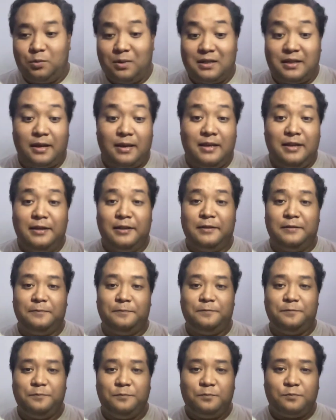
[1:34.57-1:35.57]
Cuman saya gini.
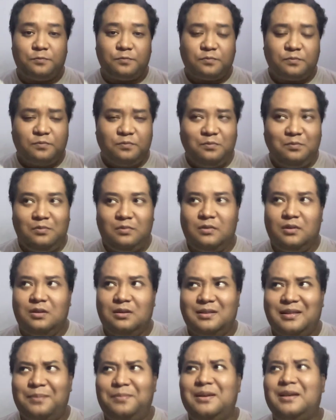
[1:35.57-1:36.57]

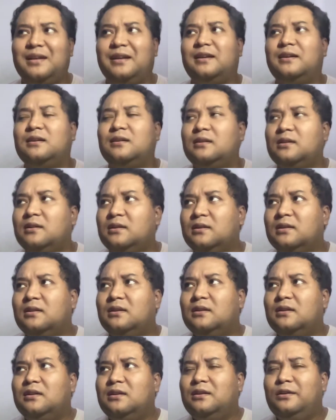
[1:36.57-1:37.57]
Saya mikir
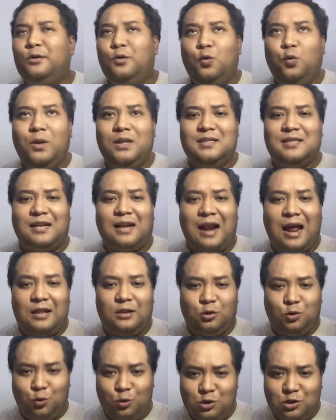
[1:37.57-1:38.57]
duit
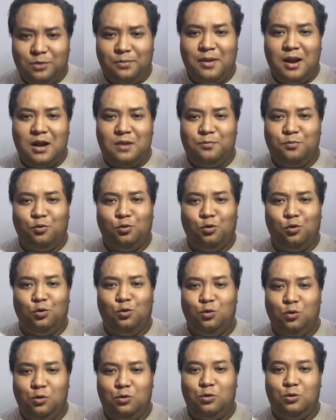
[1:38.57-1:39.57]
190
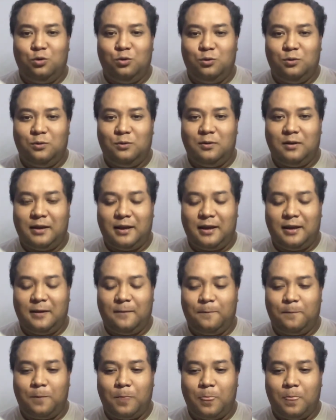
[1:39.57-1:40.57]
ya.
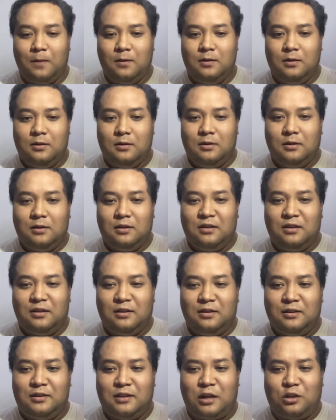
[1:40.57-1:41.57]

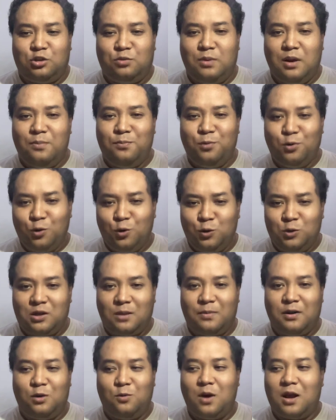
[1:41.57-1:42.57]
190
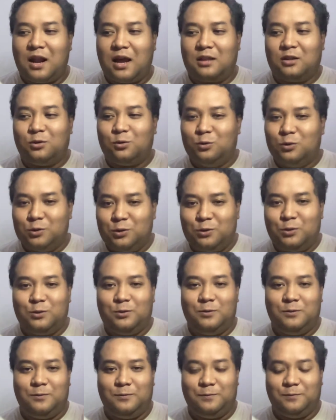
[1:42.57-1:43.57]
sama 200 oke.
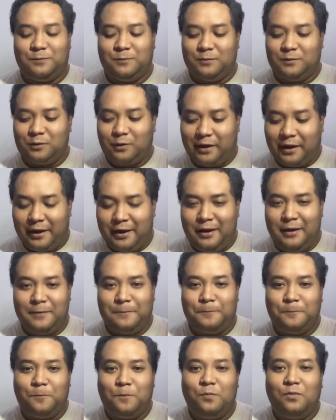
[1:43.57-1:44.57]
Okay,
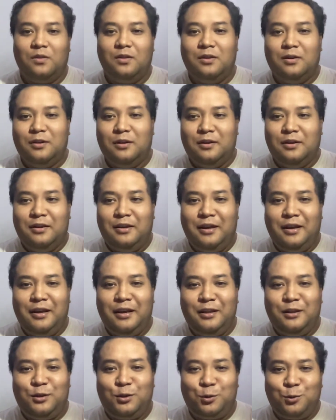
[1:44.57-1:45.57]

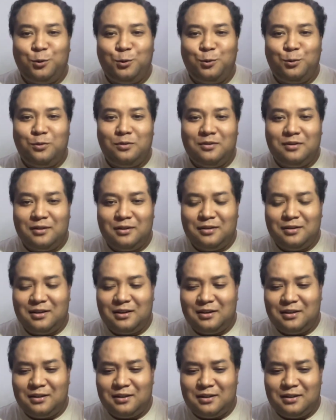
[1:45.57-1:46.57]
itu
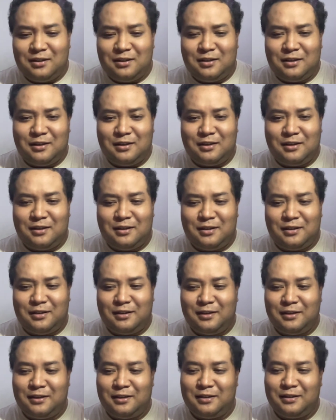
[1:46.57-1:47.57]
eh uh,
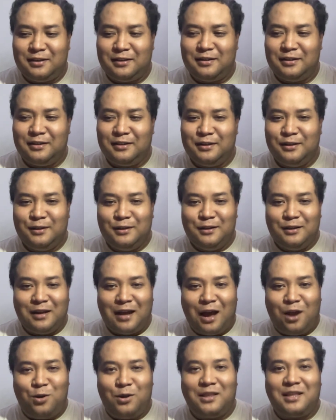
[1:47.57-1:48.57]

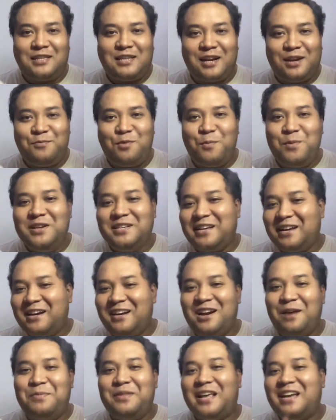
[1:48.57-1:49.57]
kalau kita cari mobil saya
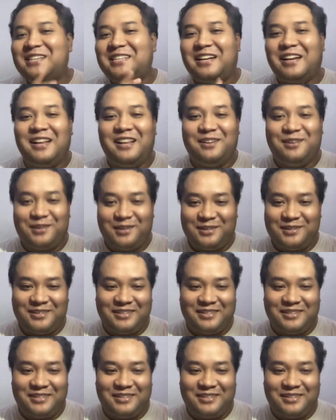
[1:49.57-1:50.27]
kan dapat ekstra loh.